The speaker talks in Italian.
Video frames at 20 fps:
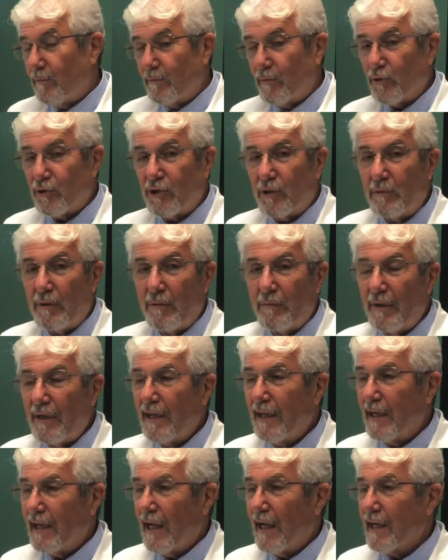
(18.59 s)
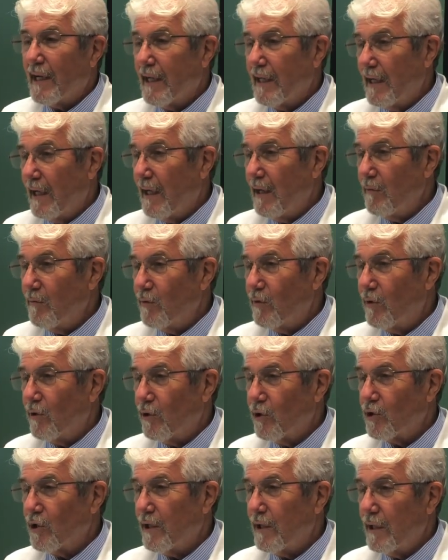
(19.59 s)
possibilmente anche delle
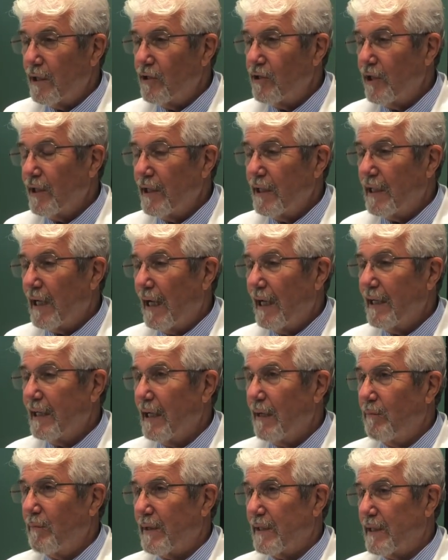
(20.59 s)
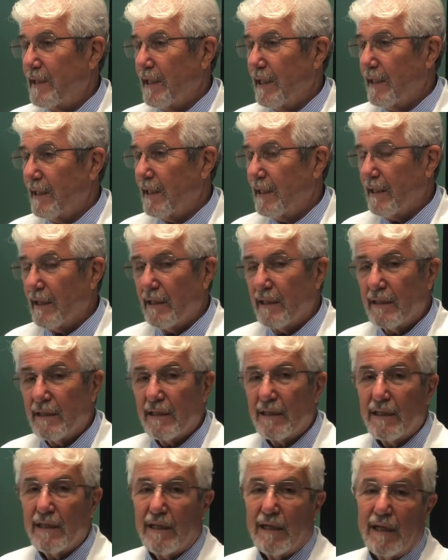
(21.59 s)
mucose dei genitali del paziente.
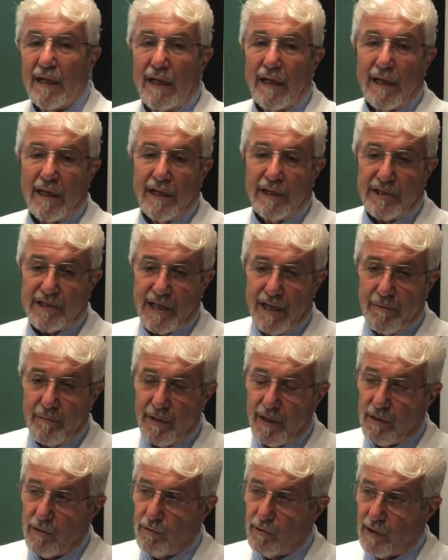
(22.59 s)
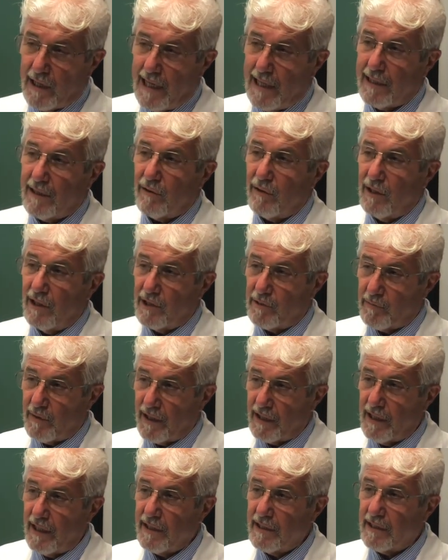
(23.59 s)
L'esame accurato e
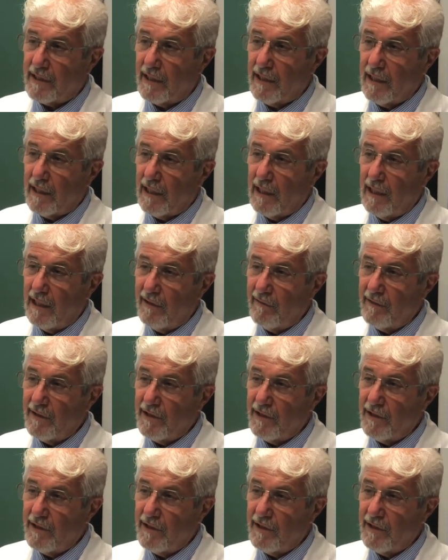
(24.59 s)
l'esperienza di chi li